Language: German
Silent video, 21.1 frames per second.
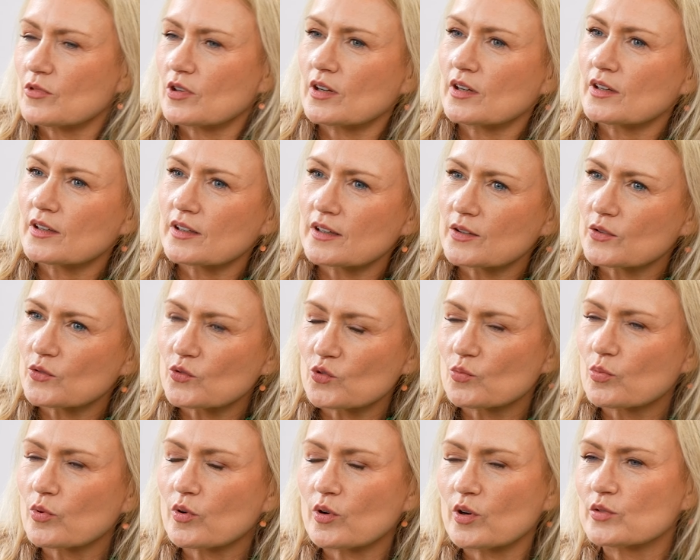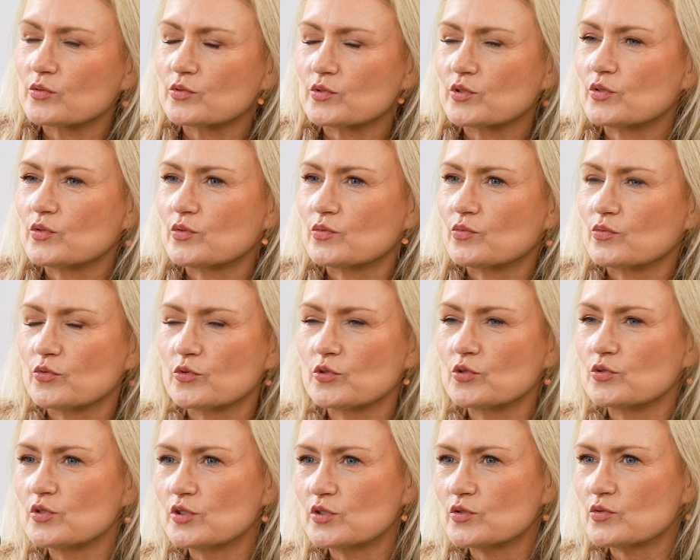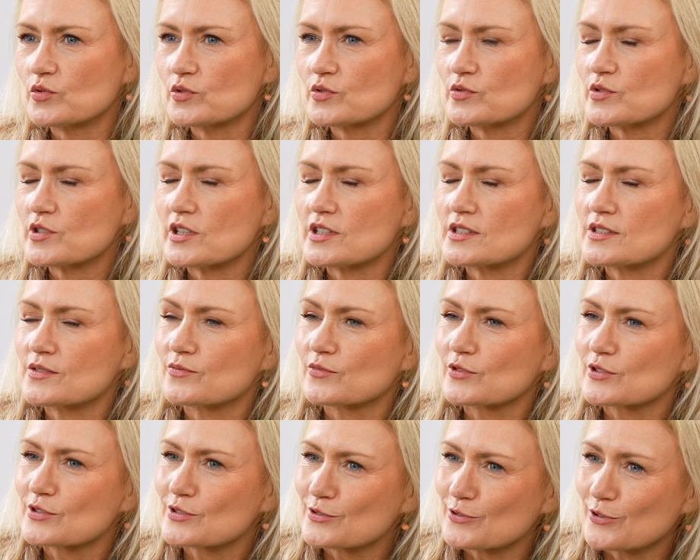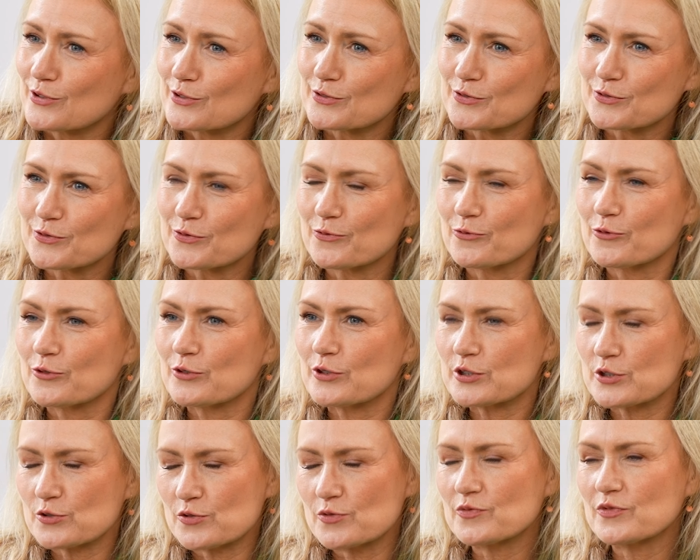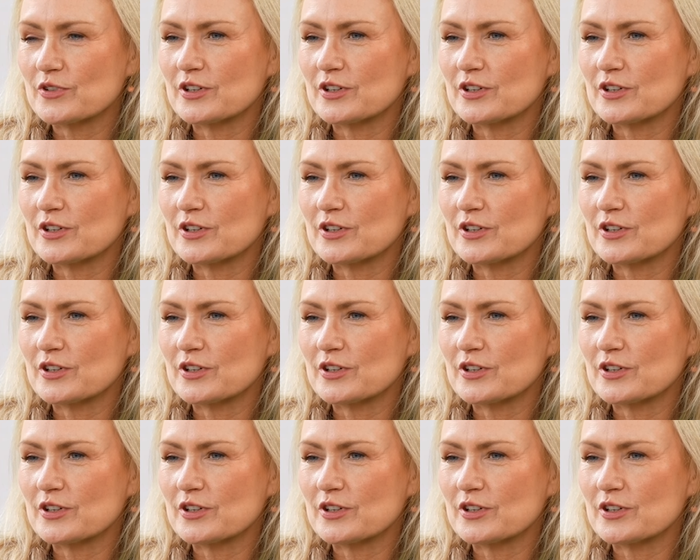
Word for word: anderen gegenüber. Also das würde ich nicht so zu schätzen wissen. Also ich finde das schon